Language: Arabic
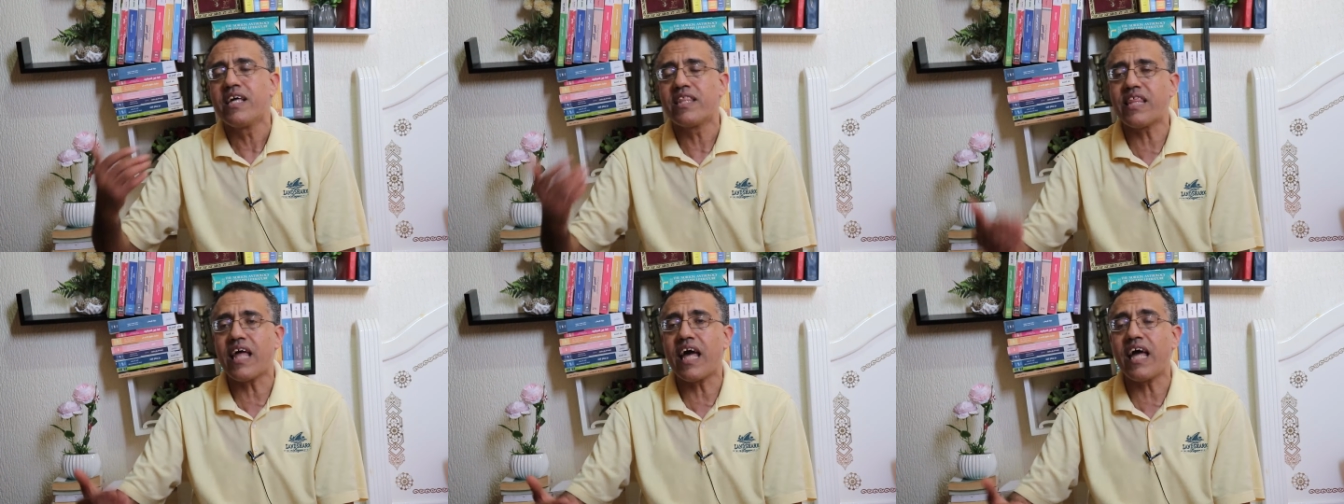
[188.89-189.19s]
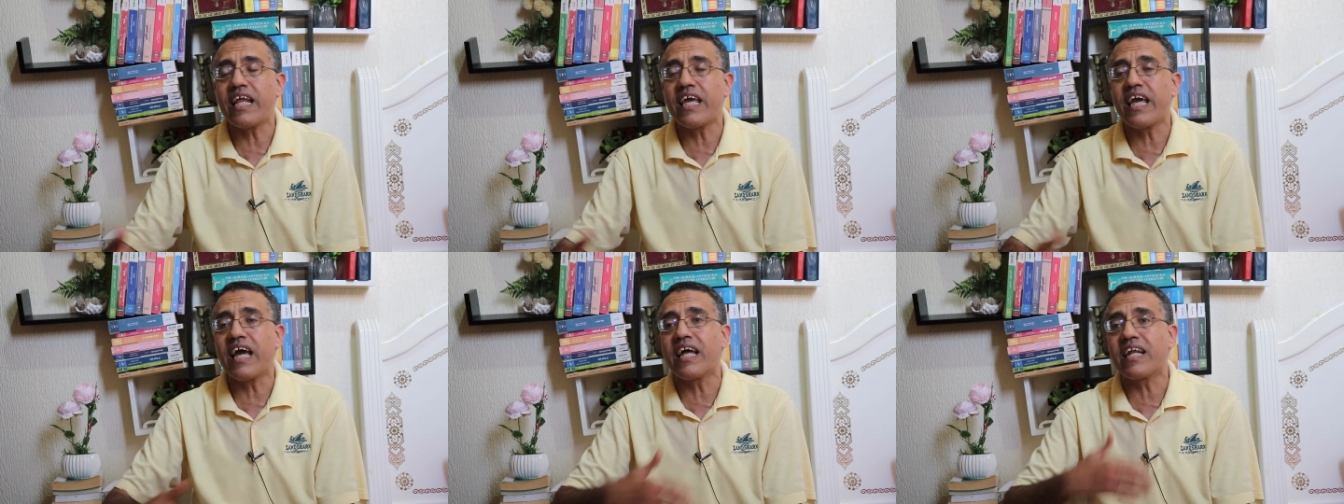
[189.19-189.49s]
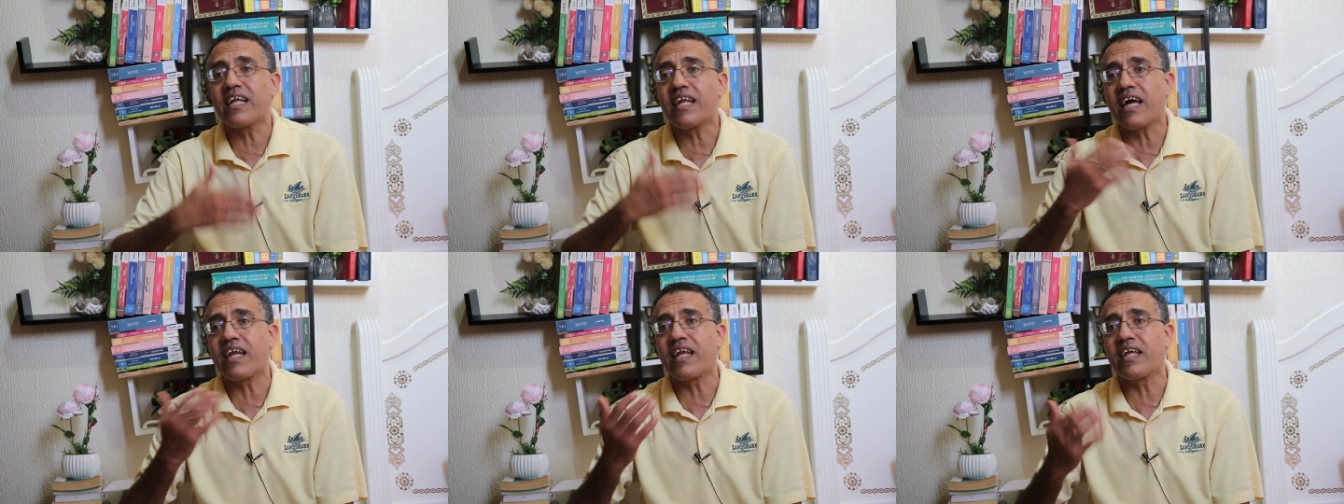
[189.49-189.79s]

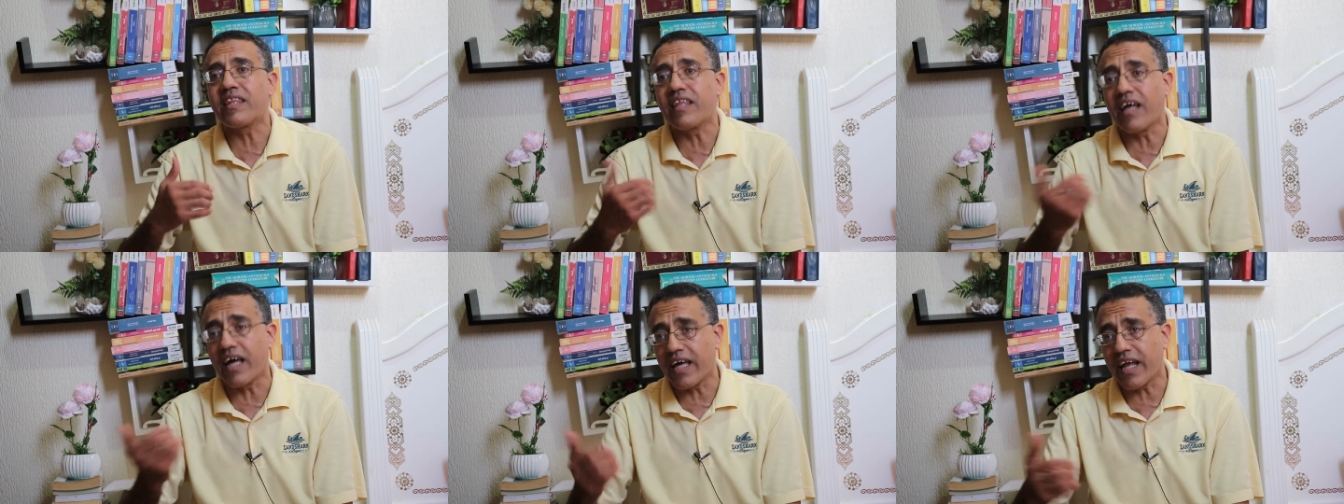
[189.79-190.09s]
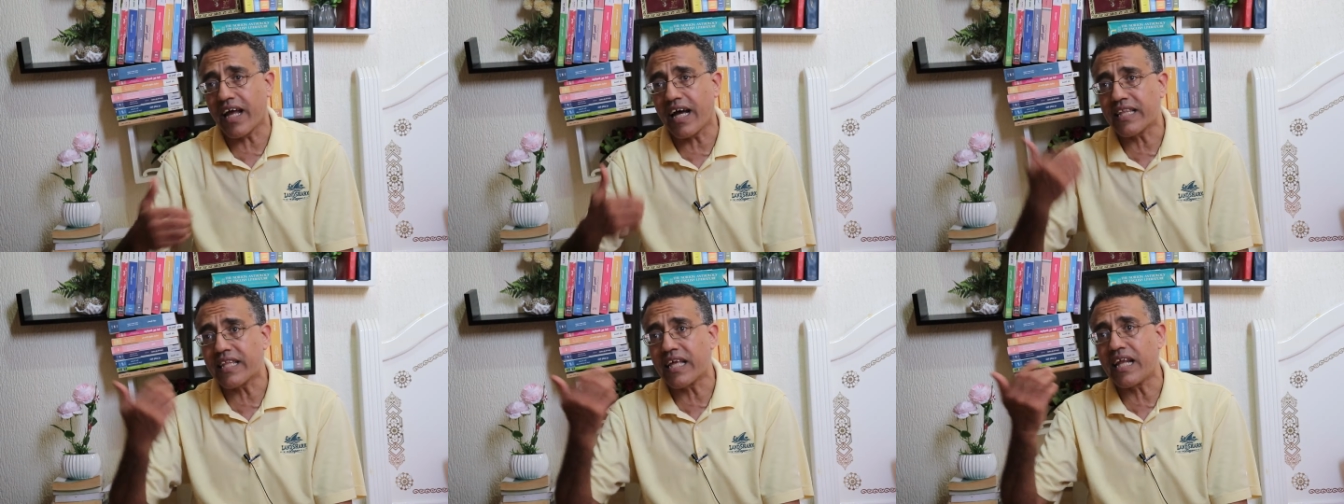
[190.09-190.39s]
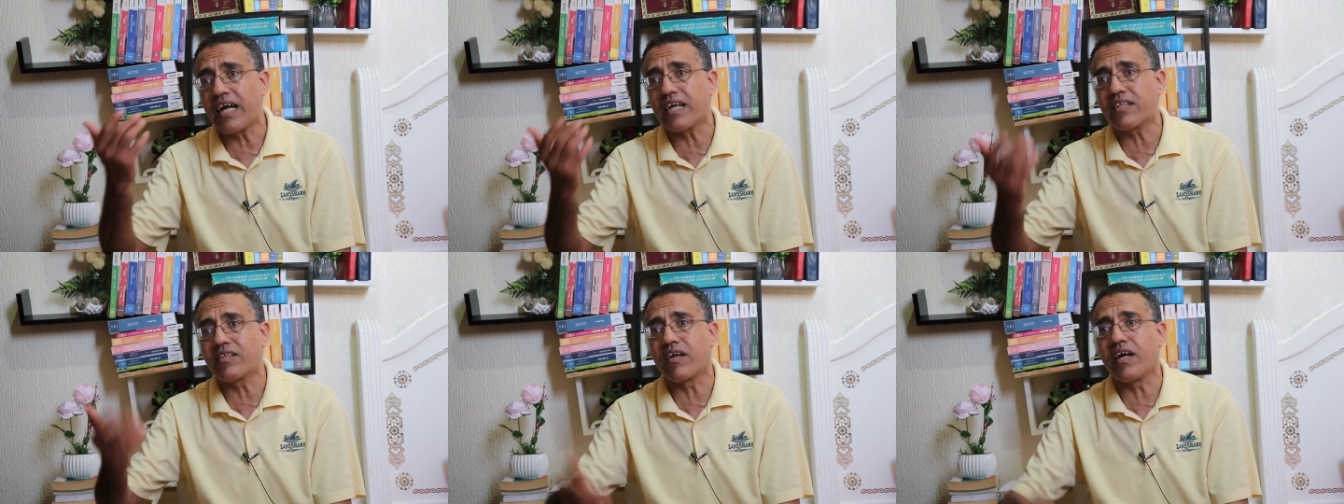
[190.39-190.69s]
ثانيا أن الطائرات
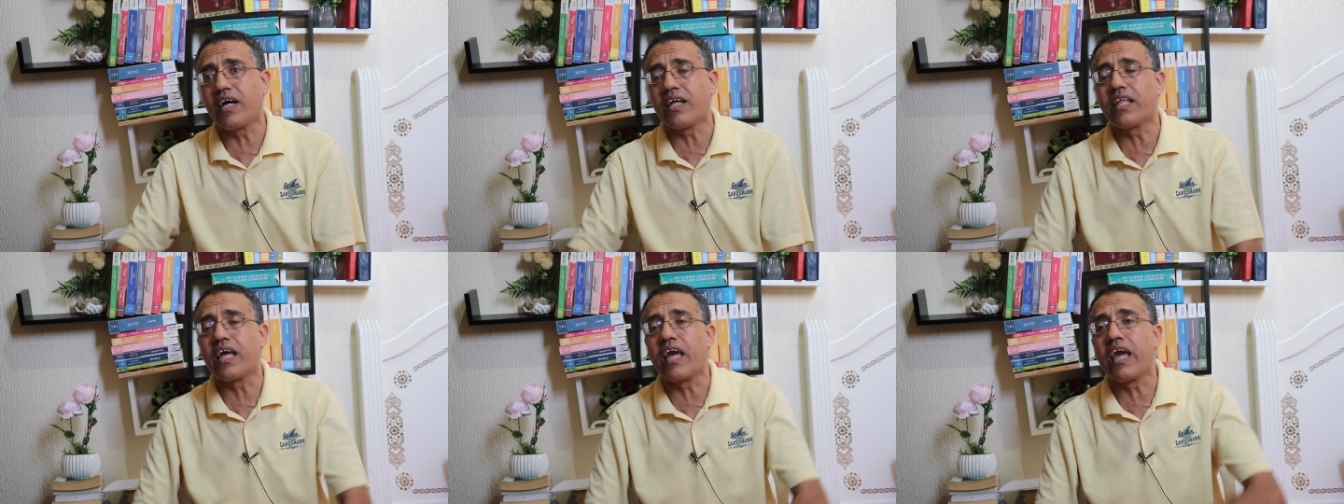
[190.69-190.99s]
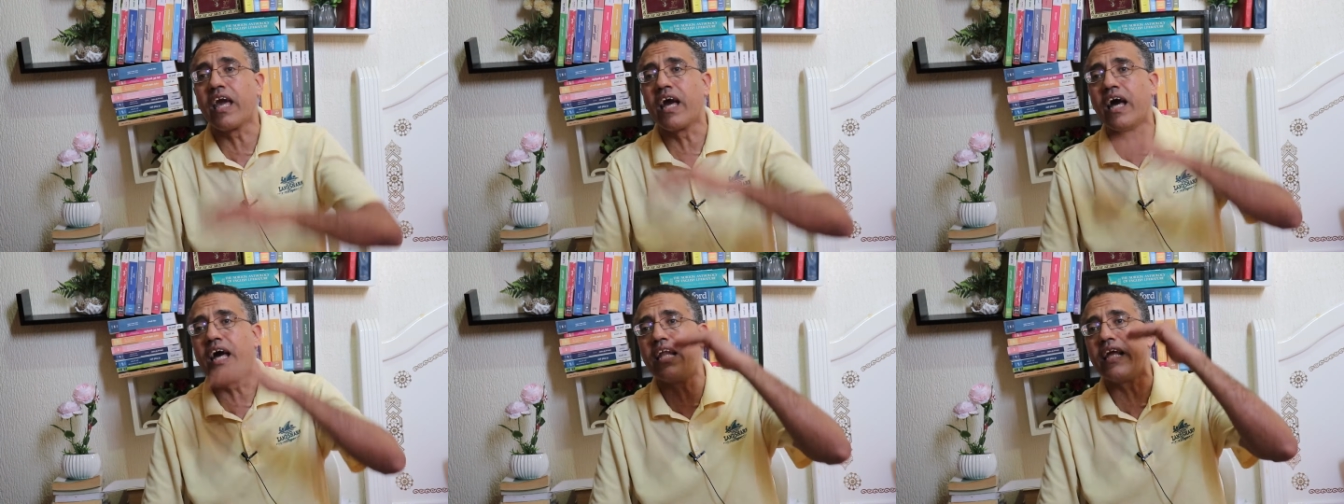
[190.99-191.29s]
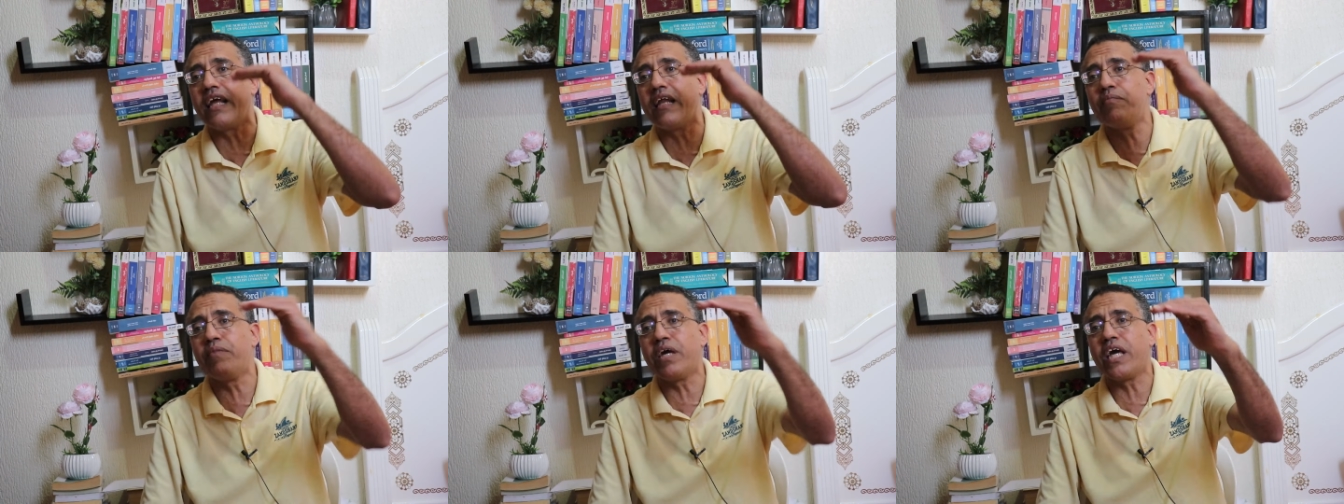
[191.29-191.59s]
الاعتراضية
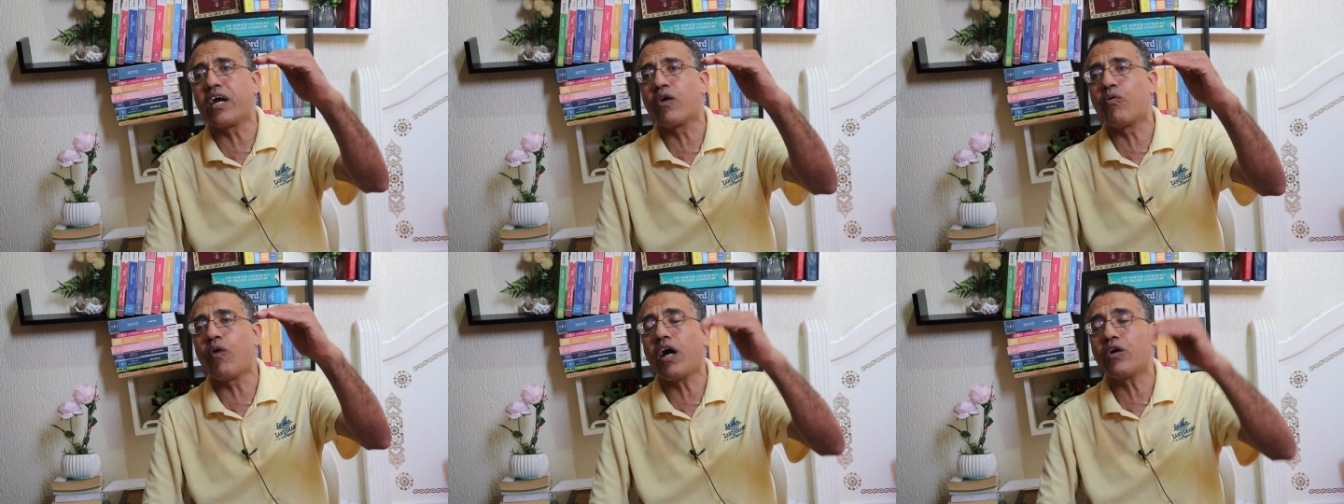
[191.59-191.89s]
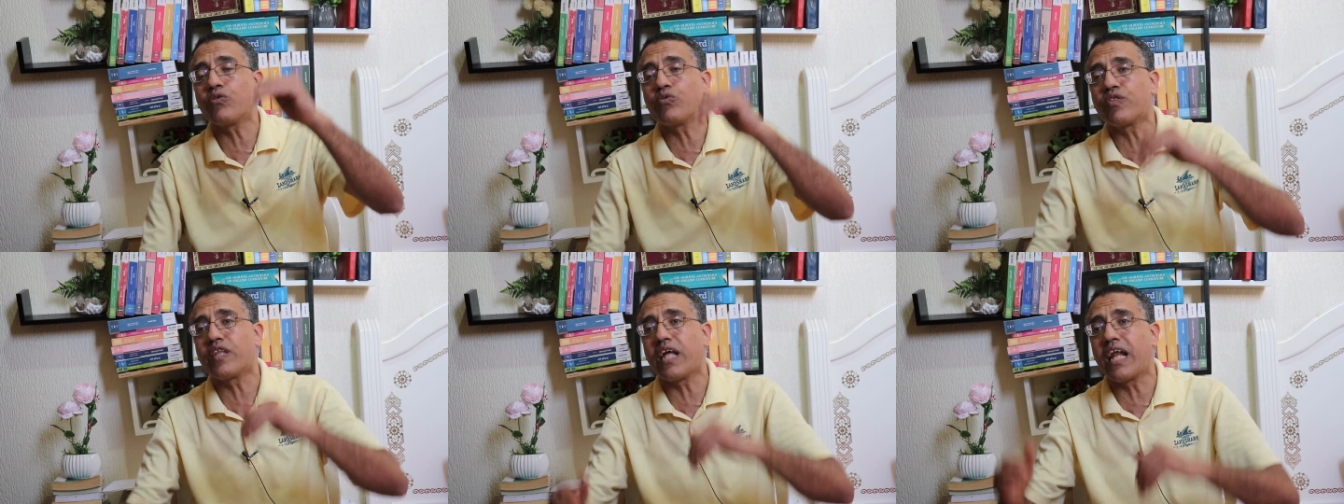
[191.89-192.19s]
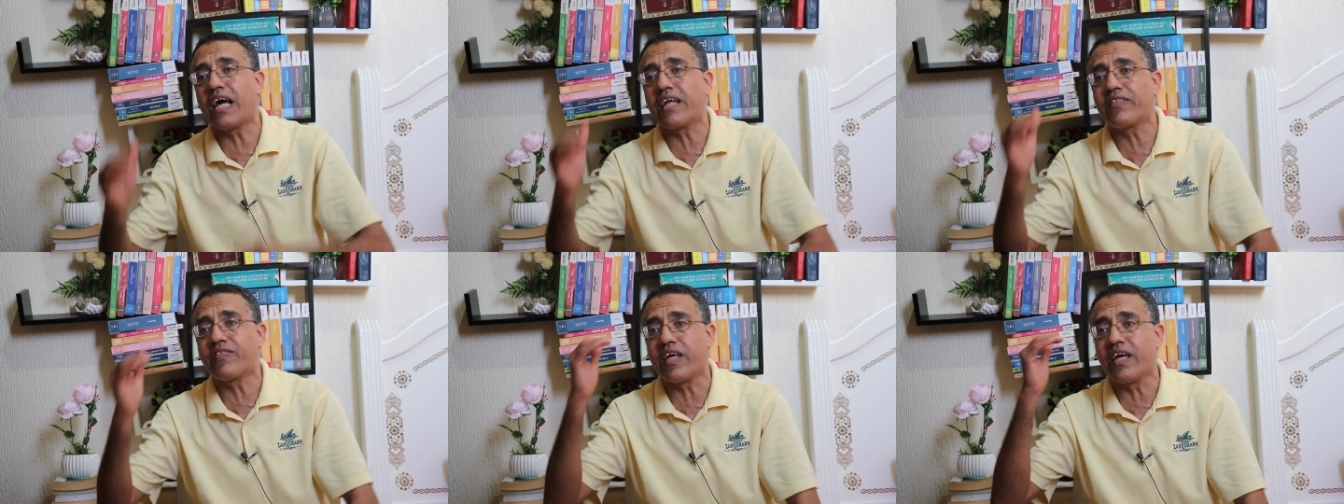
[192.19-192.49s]
للميج
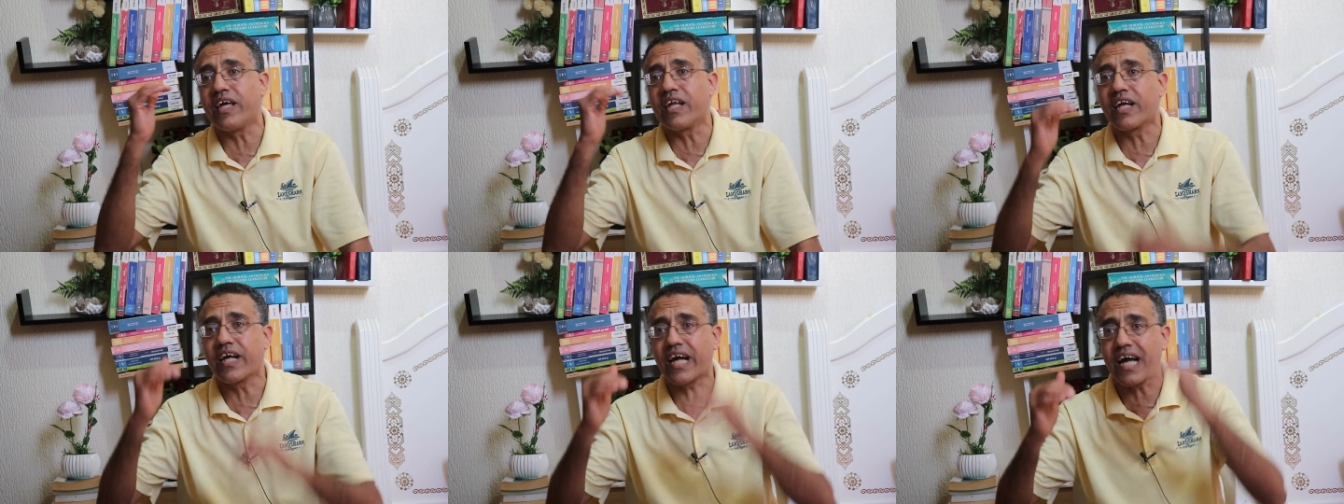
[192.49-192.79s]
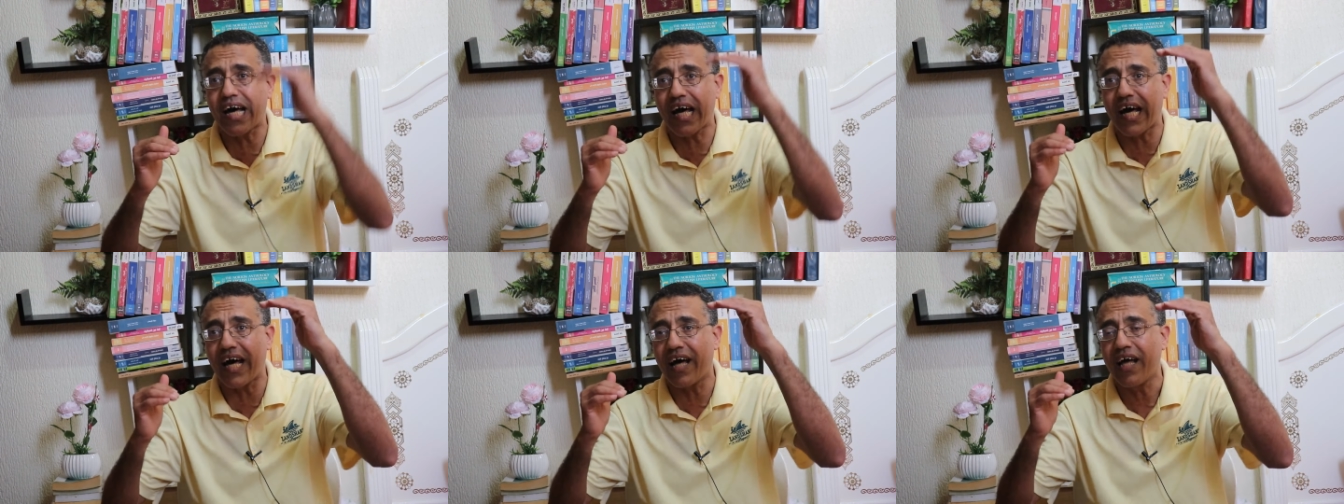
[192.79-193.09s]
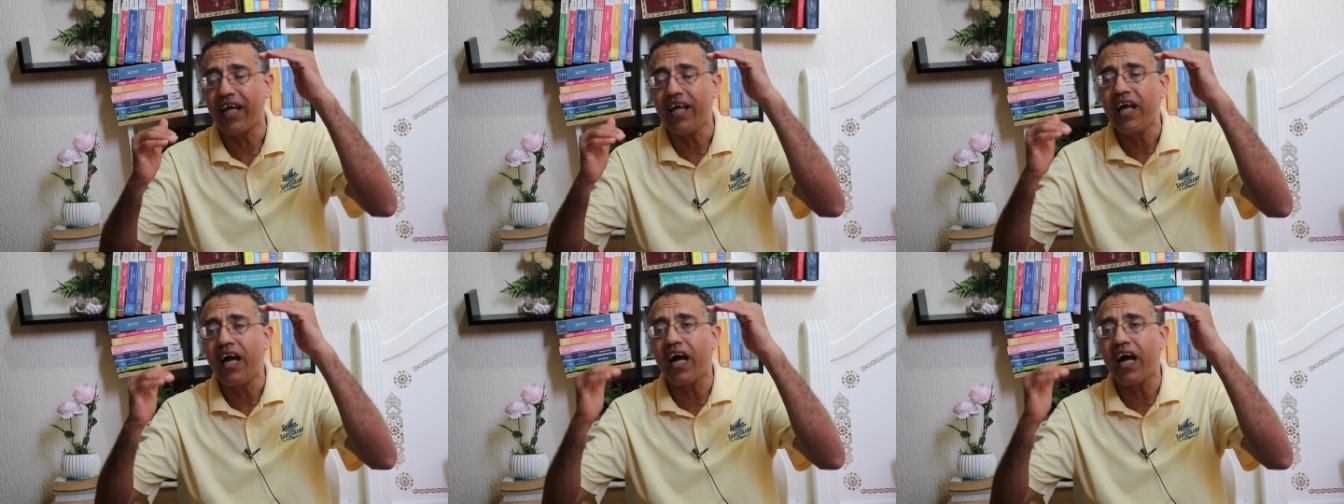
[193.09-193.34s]
31 كا